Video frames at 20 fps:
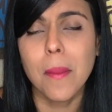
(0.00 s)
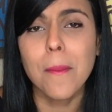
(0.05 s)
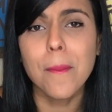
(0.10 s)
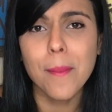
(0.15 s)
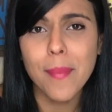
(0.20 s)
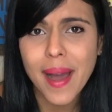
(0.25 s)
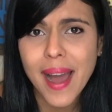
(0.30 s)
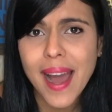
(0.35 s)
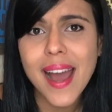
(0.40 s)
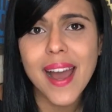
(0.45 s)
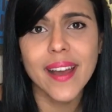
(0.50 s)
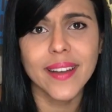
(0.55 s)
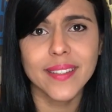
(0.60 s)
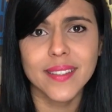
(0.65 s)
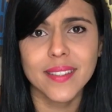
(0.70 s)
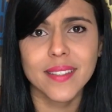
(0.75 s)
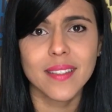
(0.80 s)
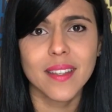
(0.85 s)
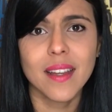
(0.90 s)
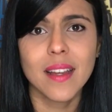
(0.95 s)

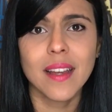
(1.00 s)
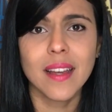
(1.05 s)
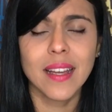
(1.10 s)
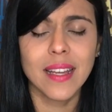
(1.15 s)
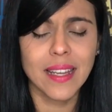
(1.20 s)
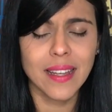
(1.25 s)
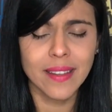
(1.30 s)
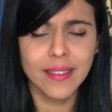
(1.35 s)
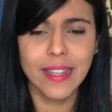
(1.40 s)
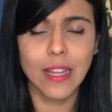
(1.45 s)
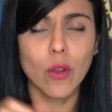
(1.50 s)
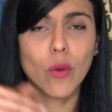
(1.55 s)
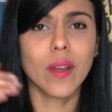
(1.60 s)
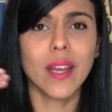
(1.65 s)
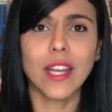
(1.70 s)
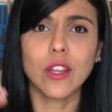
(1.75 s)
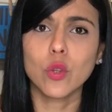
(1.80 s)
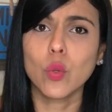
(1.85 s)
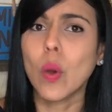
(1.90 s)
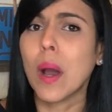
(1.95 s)
más de lo
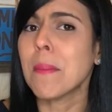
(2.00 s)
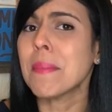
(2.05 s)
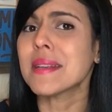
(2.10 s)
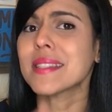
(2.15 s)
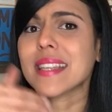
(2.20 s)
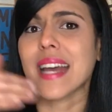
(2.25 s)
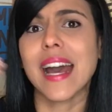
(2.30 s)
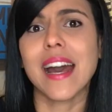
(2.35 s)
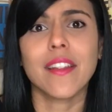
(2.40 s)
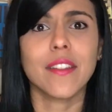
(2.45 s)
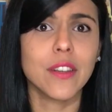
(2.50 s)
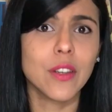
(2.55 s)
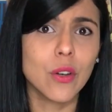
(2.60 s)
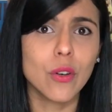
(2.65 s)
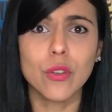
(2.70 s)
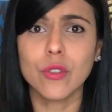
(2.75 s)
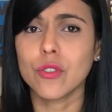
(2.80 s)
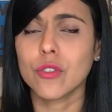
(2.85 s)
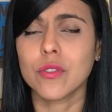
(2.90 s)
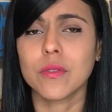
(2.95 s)
que tú amas a
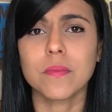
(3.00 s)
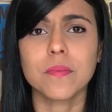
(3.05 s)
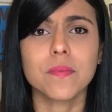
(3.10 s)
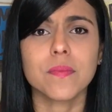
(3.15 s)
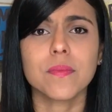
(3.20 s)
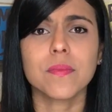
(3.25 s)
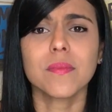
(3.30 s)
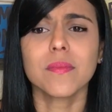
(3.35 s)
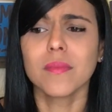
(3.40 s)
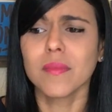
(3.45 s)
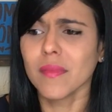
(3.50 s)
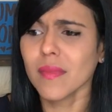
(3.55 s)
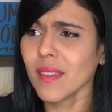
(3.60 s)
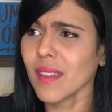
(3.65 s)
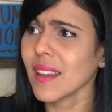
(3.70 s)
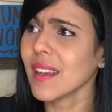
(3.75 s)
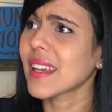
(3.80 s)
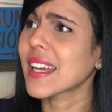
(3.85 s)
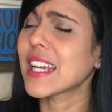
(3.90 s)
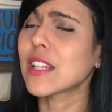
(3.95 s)
Dios,
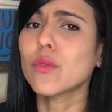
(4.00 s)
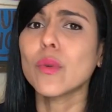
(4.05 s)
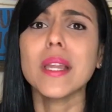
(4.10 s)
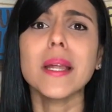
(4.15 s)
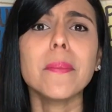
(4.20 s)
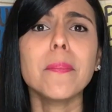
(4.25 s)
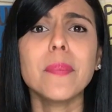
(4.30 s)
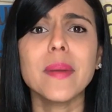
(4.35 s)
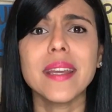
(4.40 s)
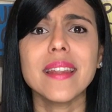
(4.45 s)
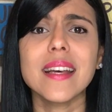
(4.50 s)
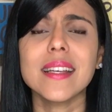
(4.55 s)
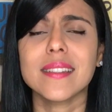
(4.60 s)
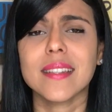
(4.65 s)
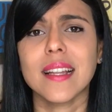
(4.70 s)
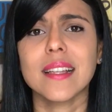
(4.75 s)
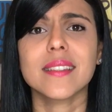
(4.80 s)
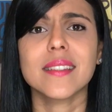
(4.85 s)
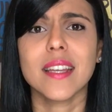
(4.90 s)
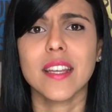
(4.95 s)
que tú le pidas
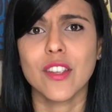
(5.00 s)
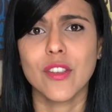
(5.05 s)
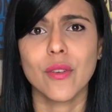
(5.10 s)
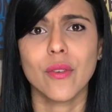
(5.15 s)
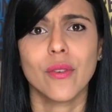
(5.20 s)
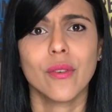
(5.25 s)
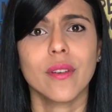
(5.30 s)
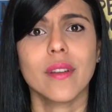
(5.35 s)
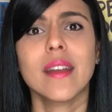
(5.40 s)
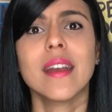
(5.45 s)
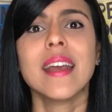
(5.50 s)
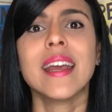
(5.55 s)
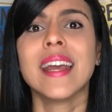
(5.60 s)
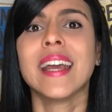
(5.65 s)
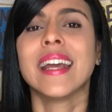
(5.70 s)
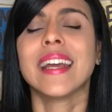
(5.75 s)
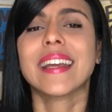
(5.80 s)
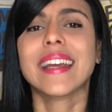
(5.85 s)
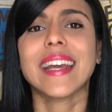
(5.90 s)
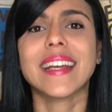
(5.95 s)
al Señor
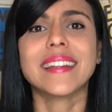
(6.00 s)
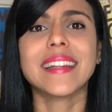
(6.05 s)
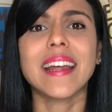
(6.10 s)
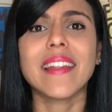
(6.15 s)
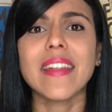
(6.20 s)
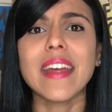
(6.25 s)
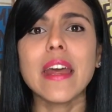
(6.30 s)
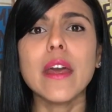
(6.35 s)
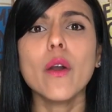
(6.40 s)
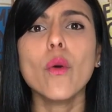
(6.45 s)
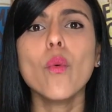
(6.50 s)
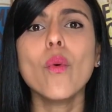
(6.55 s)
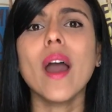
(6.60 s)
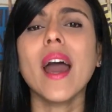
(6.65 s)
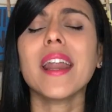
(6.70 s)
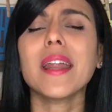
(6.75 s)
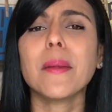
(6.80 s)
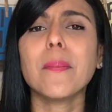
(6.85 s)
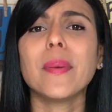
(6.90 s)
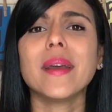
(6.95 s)
que te dé un
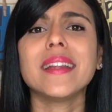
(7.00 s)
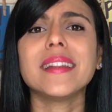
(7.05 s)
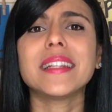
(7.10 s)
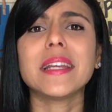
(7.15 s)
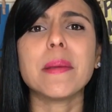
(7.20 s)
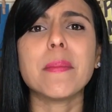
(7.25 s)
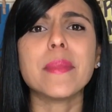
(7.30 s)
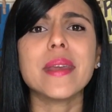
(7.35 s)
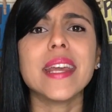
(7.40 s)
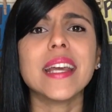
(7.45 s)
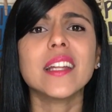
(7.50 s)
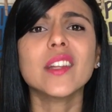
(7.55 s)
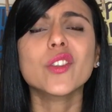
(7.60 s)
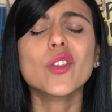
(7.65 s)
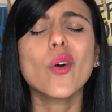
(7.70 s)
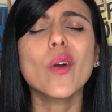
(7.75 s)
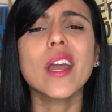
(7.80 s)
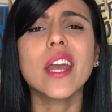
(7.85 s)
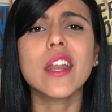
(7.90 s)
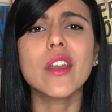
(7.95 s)

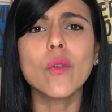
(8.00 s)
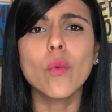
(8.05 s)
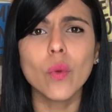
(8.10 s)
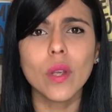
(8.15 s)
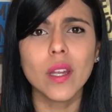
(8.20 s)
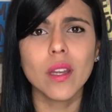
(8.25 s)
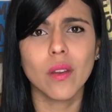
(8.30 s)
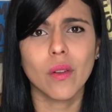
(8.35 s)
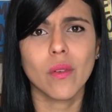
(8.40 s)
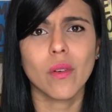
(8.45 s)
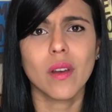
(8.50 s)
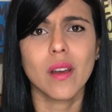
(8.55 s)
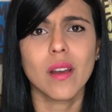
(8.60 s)
arrepentimiento genuino,